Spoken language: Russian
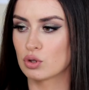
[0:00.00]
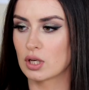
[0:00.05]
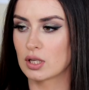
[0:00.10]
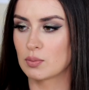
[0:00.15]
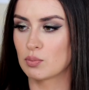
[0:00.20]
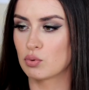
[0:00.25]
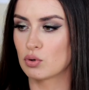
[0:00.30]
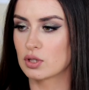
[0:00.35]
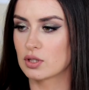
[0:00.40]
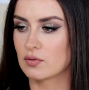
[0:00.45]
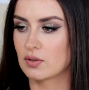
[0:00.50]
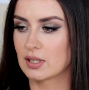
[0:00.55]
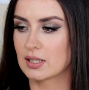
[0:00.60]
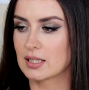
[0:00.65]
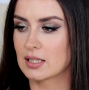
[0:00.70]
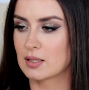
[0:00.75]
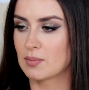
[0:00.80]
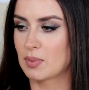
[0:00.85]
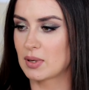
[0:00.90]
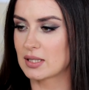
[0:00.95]
уже отпользовала
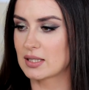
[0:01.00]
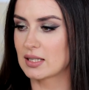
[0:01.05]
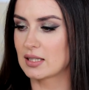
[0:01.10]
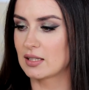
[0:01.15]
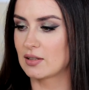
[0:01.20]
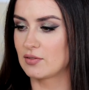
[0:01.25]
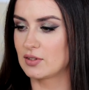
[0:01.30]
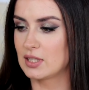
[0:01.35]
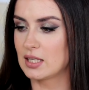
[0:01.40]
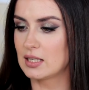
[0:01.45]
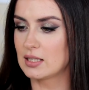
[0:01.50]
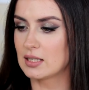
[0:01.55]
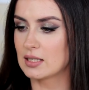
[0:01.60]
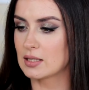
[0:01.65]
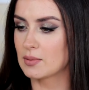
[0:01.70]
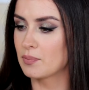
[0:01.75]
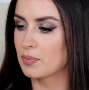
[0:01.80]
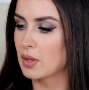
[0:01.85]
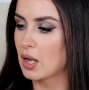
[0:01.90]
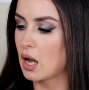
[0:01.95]
где-то процентов
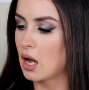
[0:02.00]
10,